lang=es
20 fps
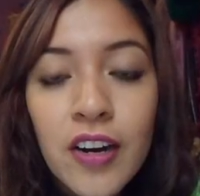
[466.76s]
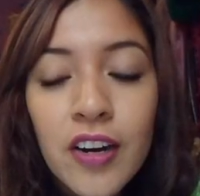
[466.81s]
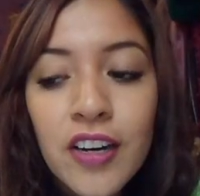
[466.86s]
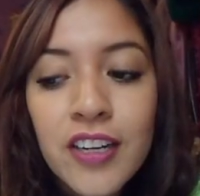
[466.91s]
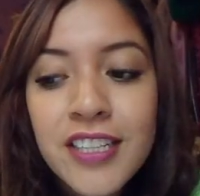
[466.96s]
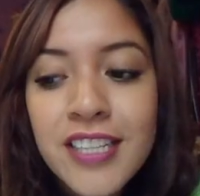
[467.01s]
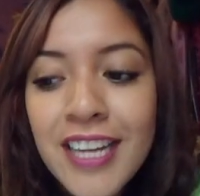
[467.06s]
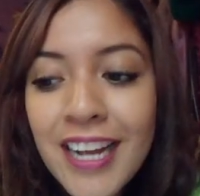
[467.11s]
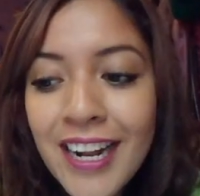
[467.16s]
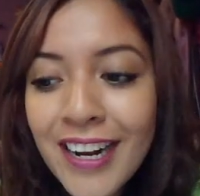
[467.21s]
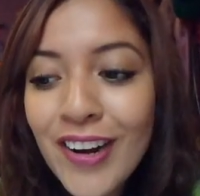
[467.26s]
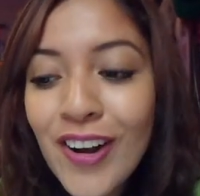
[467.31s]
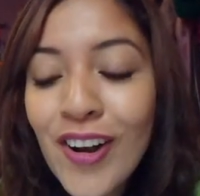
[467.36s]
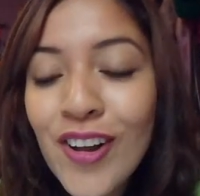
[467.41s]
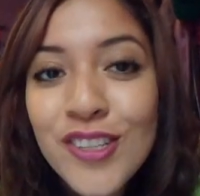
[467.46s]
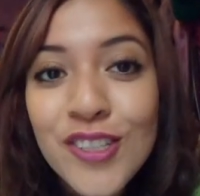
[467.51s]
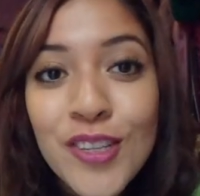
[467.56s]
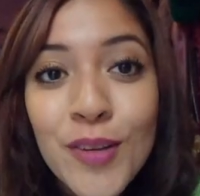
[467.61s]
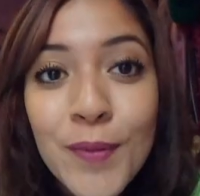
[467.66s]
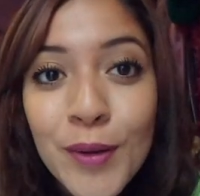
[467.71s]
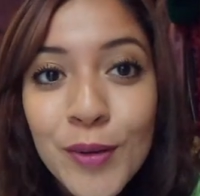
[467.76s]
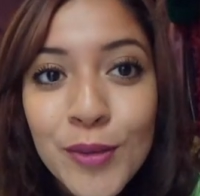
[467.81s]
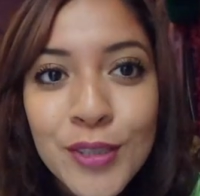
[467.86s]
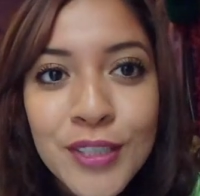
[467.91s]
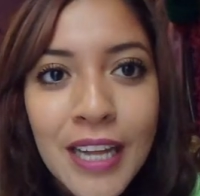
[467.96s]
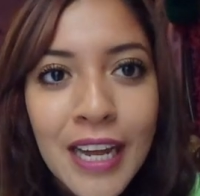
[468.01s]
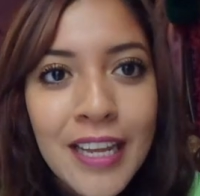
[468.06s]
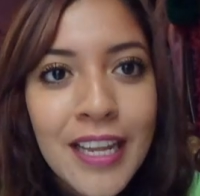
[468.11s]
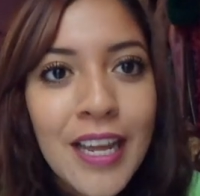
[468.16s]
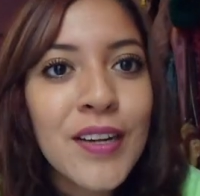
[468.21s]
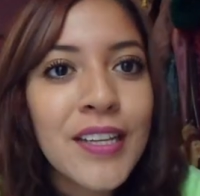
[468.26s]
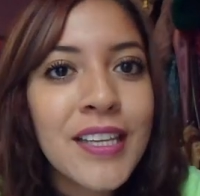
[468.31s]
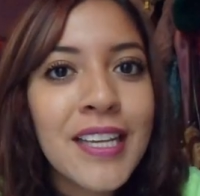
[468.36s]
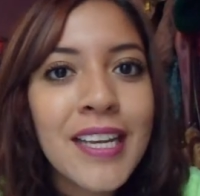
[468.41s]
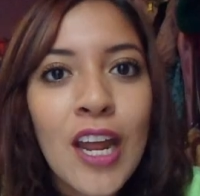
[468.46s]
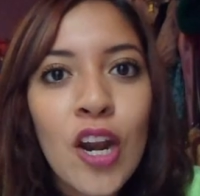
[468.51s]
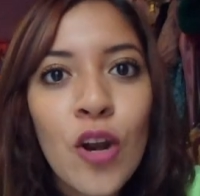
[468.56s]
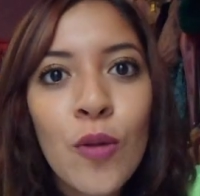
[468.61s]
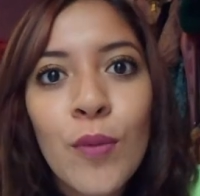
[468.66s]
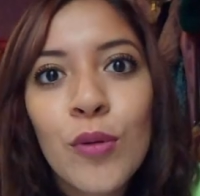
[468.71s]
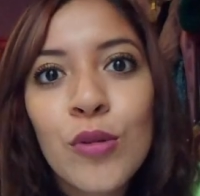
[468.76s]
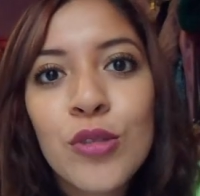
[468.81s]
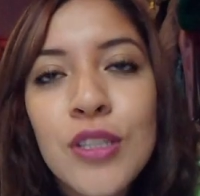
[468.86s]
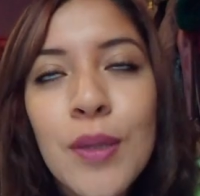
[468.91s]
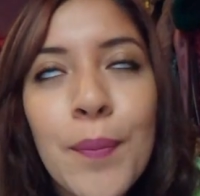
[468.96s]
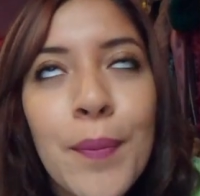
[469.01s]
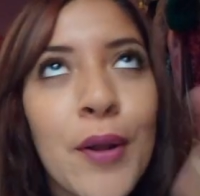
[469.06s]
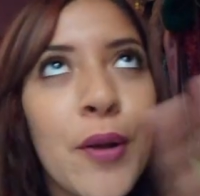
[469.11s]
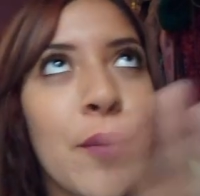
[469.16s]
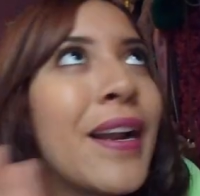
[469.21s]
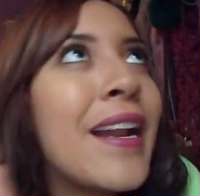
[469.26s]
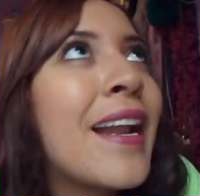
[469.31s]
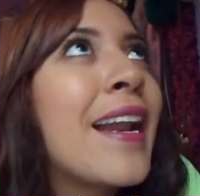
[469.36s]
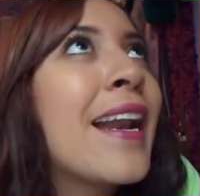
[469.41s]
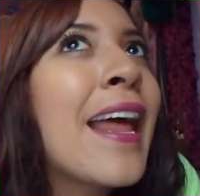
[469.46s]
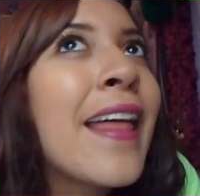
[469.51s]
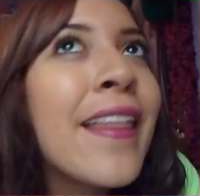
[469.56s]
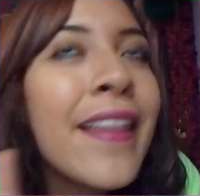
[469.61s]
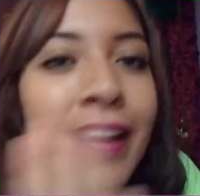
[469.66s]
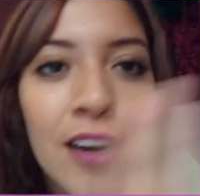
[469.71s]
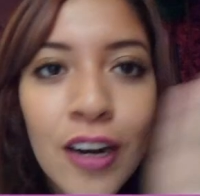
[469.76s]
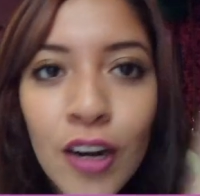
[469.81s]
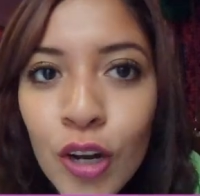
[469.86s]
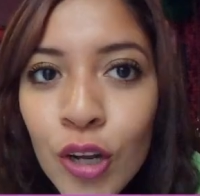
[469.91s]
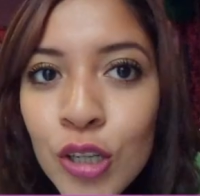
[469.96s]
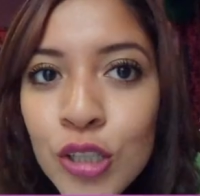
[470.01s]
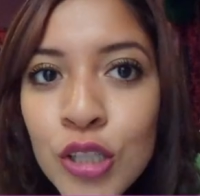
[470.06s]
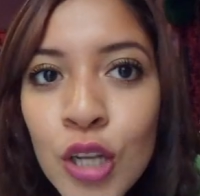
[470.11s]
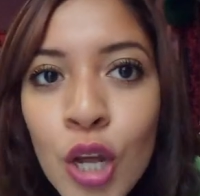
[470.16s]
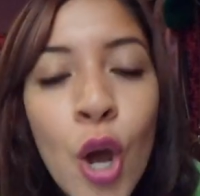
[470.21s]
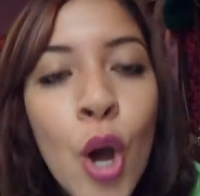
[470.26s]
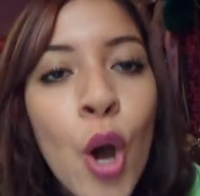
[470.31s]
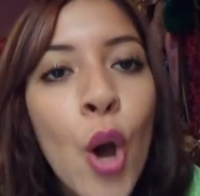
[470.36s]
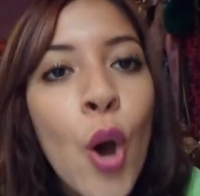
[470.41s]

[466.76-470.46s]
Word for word: O sea, el gloss no me gusta y ahorita ya no me gusta, pero para nada el gloss